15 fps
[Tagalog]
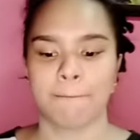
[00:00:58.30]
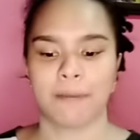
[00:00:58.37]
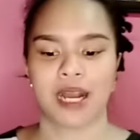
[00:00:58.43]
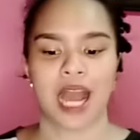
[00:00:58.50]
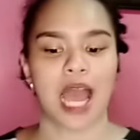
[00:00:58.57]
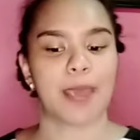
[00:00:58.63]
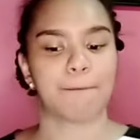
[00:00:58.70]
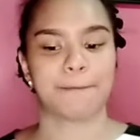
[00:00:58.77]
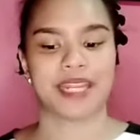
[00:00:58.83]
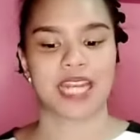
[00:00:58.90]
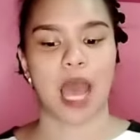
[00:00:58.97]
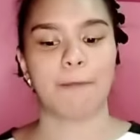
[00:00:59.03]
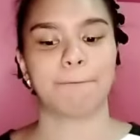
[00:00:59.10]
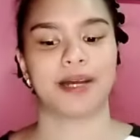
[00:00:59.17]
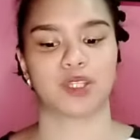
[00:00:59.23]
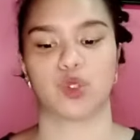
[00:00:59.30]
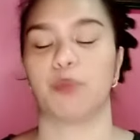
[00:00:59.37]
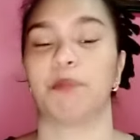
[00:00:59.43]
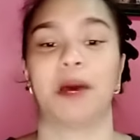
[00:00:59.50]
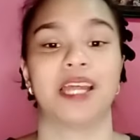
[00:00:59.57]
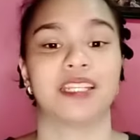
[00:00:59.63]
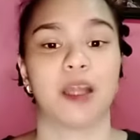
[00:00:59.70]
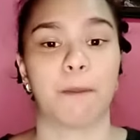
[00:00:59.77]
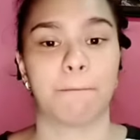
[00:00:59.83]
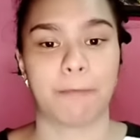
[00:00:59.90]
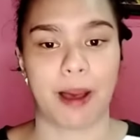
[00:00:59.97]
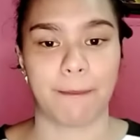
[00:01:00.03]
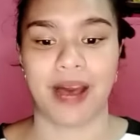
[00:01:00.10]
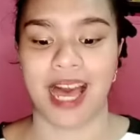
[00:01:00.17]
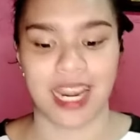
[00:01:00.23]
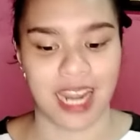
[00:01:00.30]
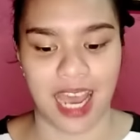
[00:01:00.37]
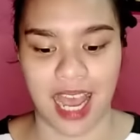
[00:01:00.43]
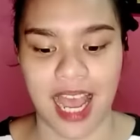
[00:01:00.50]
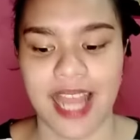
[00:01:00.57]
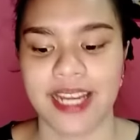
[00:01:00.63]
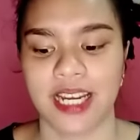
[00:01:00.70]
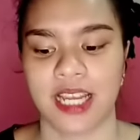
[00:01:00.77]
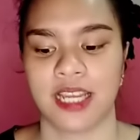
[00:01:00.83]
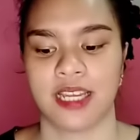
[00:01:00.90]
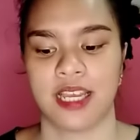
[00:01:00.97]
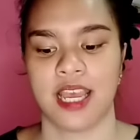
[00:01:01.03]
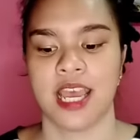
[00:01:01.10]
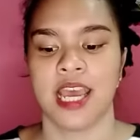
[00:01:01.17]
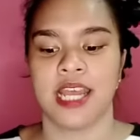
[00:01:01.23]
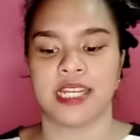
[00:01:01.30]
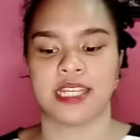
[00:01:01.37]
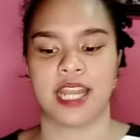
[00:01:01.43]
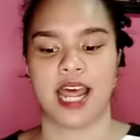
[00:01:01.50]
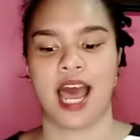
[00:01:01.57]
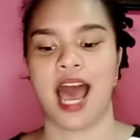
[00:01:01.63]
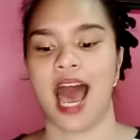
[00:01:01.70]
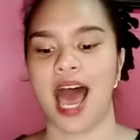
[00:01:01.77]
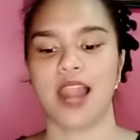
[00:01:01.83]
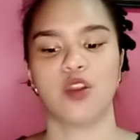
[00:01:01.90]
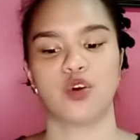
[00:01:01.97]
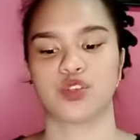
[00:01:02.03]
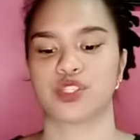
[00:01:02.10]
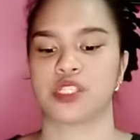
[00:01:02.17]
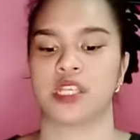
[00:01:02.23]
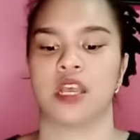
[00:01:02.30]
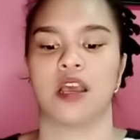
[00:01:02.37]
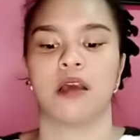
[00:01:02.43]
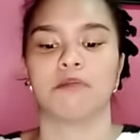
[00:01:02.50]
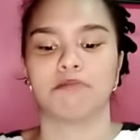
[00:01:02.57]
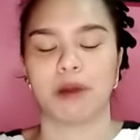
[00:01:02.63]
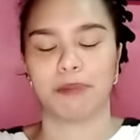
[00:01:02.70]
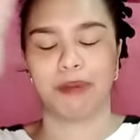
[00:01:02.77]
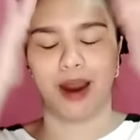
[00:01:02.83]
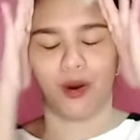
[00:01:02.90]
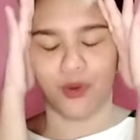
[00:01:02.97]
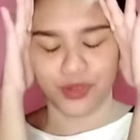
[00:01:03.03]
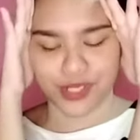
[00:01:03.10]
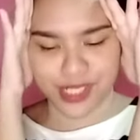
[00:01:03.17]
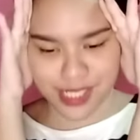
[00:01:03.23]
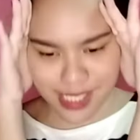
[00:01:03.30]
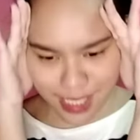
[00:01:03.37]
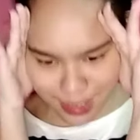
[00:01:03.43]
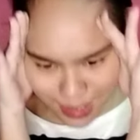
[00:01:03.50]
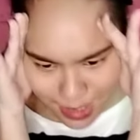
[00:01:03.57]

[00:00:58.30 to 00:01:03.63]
mga ipinapatupad ng pamahalaan na halos mabaon sa